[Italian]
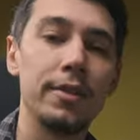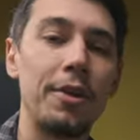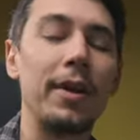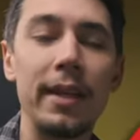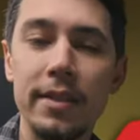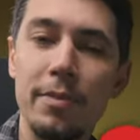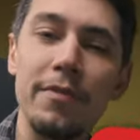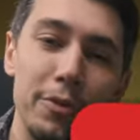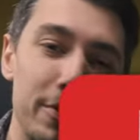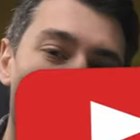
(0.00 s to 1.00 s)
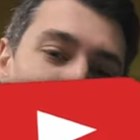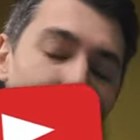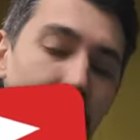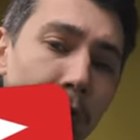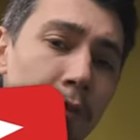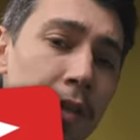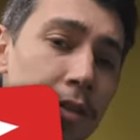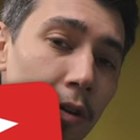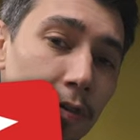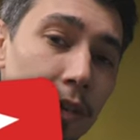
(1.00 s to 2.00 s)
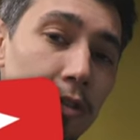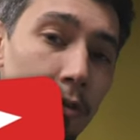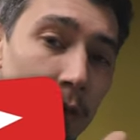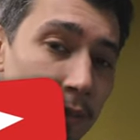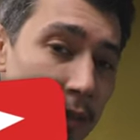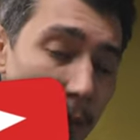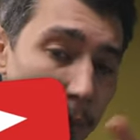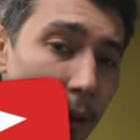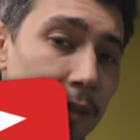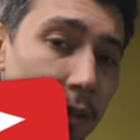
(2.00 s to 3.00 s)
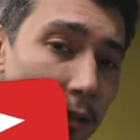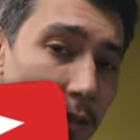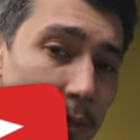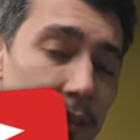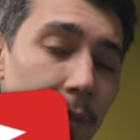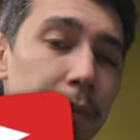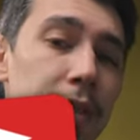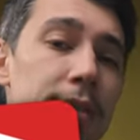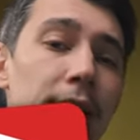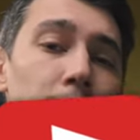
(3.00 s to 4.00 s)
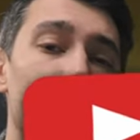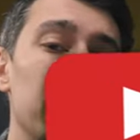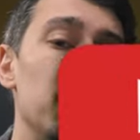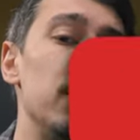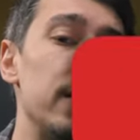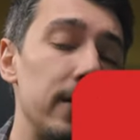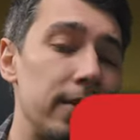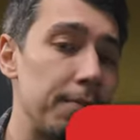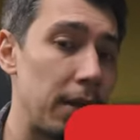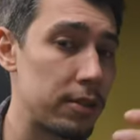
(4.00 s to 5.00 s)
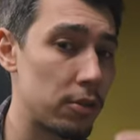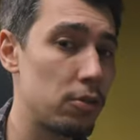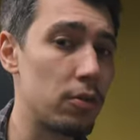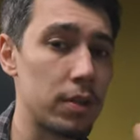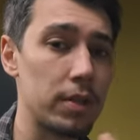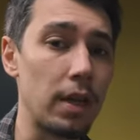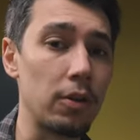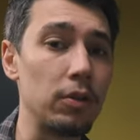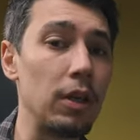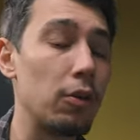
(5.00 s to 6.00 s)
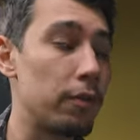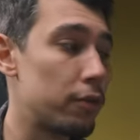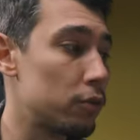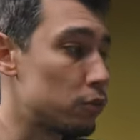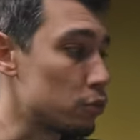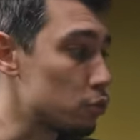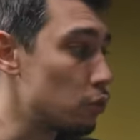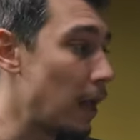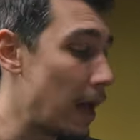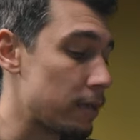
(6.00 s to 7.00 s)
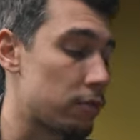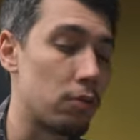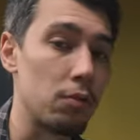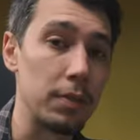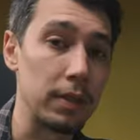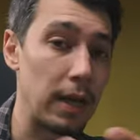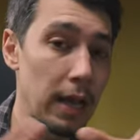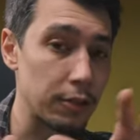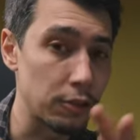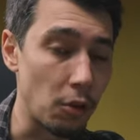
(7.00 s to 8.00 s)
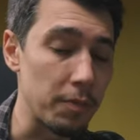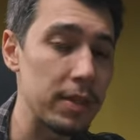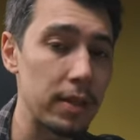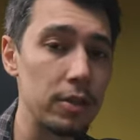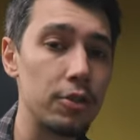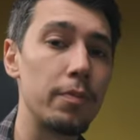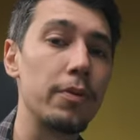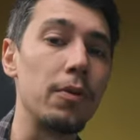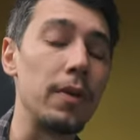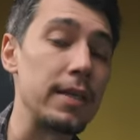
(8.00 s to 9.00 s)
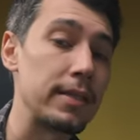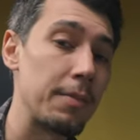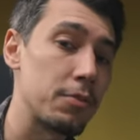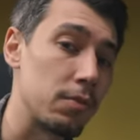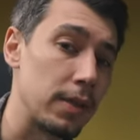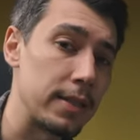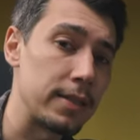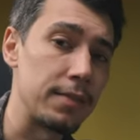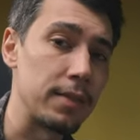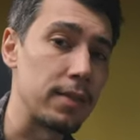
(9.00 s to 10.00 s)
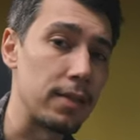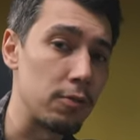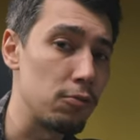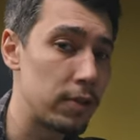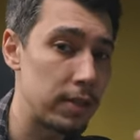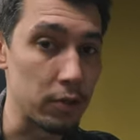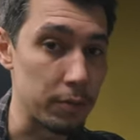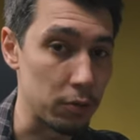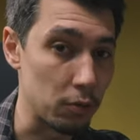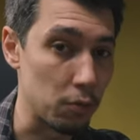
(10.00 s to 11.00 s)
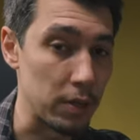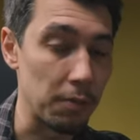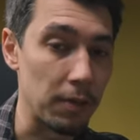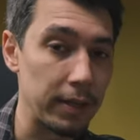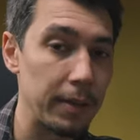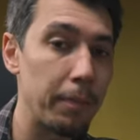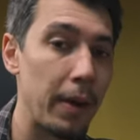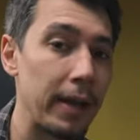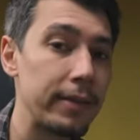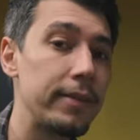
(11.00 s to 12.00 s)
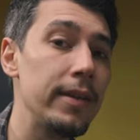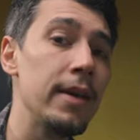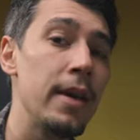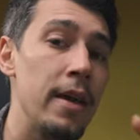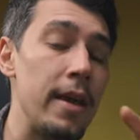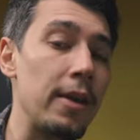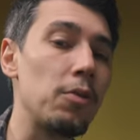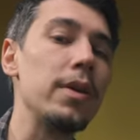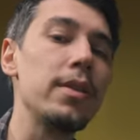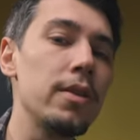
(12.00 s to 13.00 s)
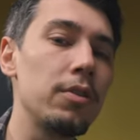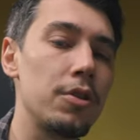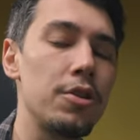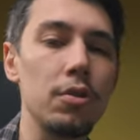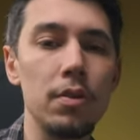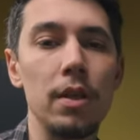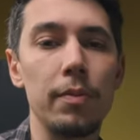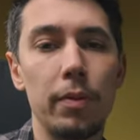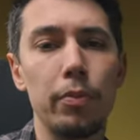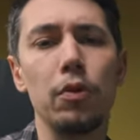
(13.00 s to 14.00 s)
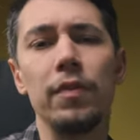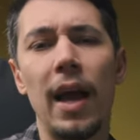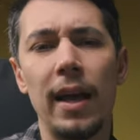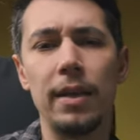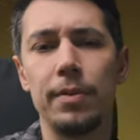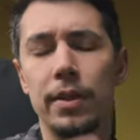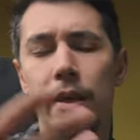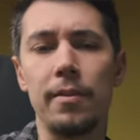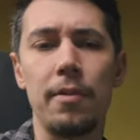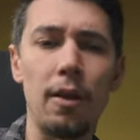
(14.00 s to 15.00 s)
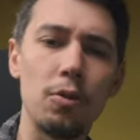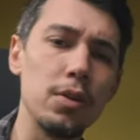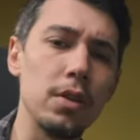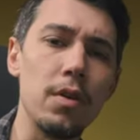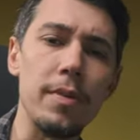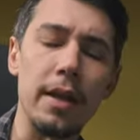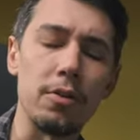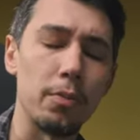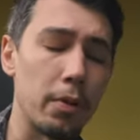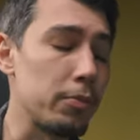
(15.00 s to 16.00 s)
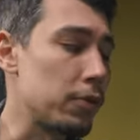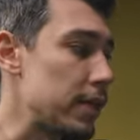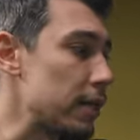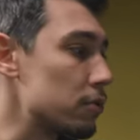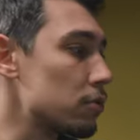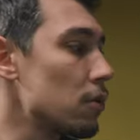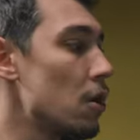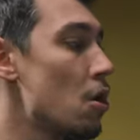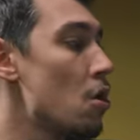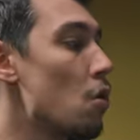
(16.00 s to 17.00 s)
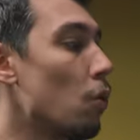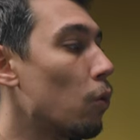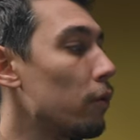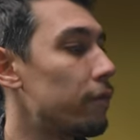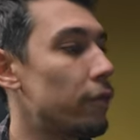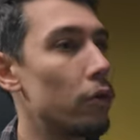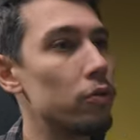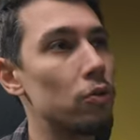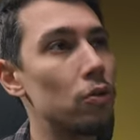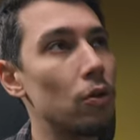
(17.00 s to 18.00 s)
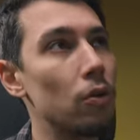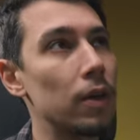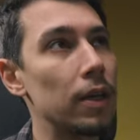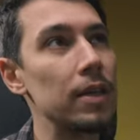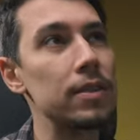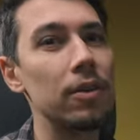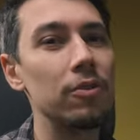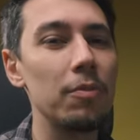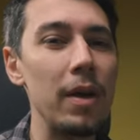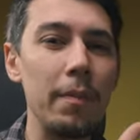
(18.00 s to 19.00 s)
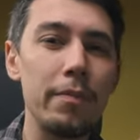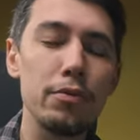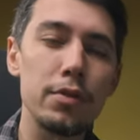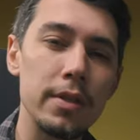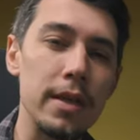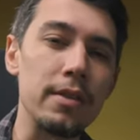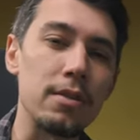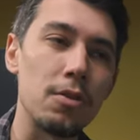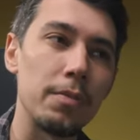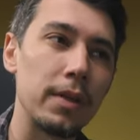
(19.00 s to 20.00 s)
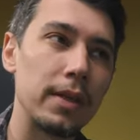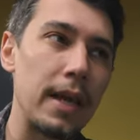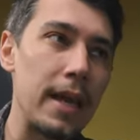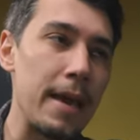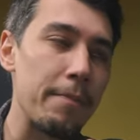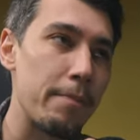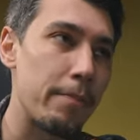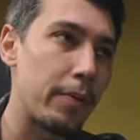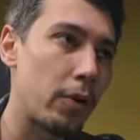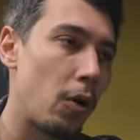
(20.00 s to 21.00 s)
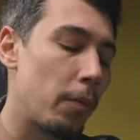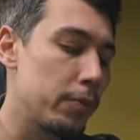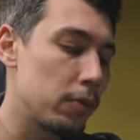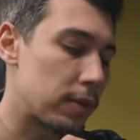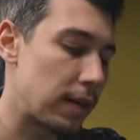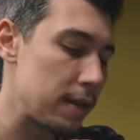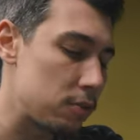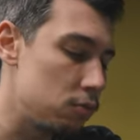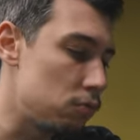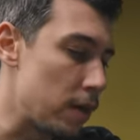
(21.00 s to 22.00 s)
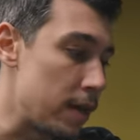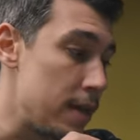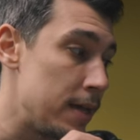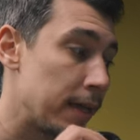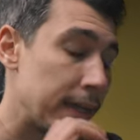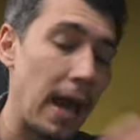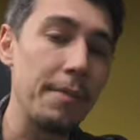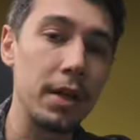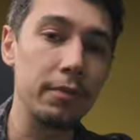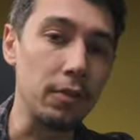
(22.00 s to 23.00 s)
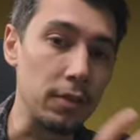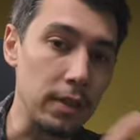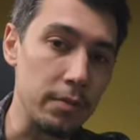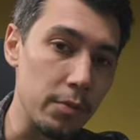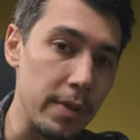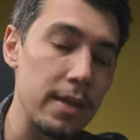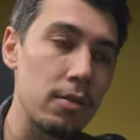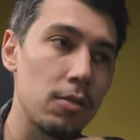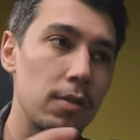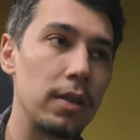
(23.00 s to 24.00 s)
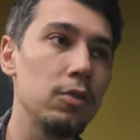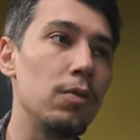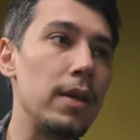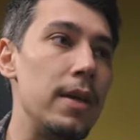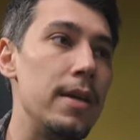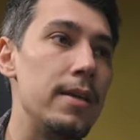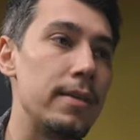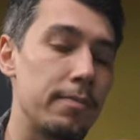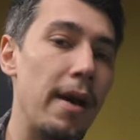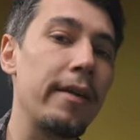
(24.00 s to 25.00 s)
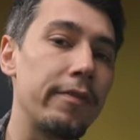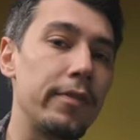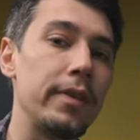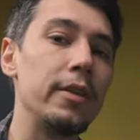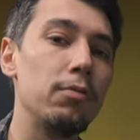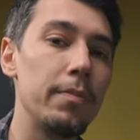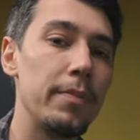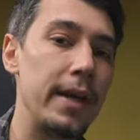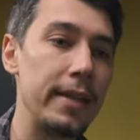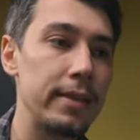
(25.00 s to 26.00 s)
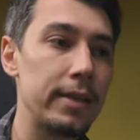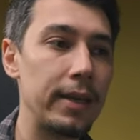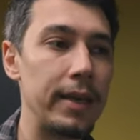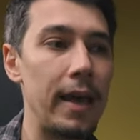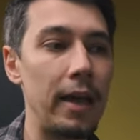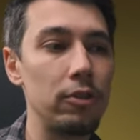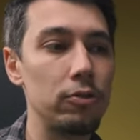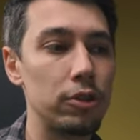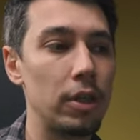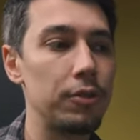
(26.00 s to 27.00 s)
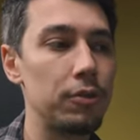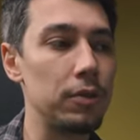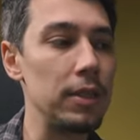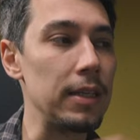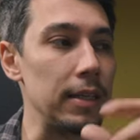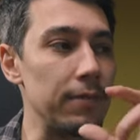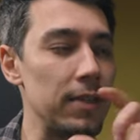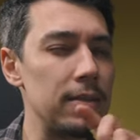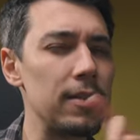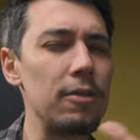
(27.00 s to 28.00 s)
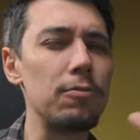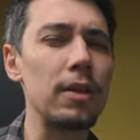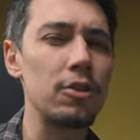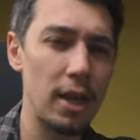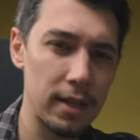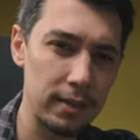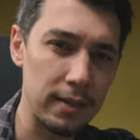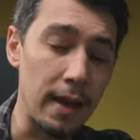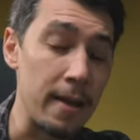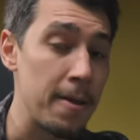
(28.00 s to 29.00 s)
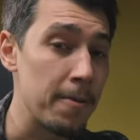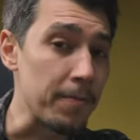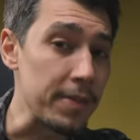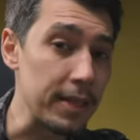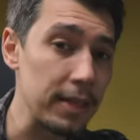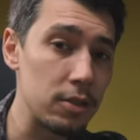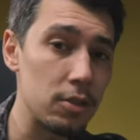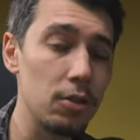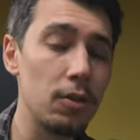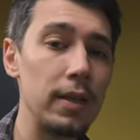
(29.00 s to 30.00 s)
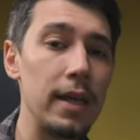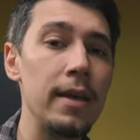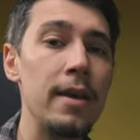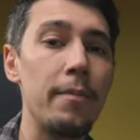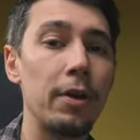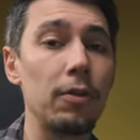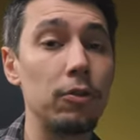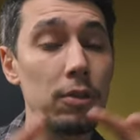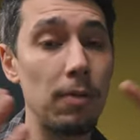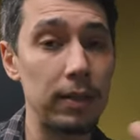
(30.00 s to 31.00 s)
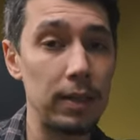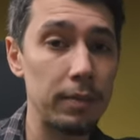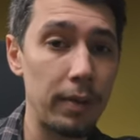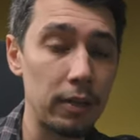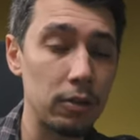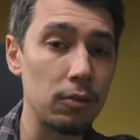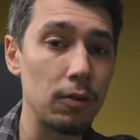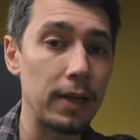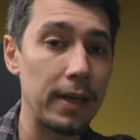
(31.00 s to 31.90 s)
Ciao ragazzi, benvenuti in questo nuovo video. Visto che avete particolarmente apprezzato il video di settimana scorsa con il confronto su Lightroom tra Xiaomi 13 Pro e Samsung S23 Ultra, lo metto qui da qualche parte e quindi ho deciso di riproporvi, anche perché alcuni di voi me l'hanno proprio chiesto, un confronto che secondo me ha più senso perché è proprio tra i due cameraphone del momento, tra i due smartphone e i due brand che hanno scelto di investire in una certa direzione per quanto riguarda il reparto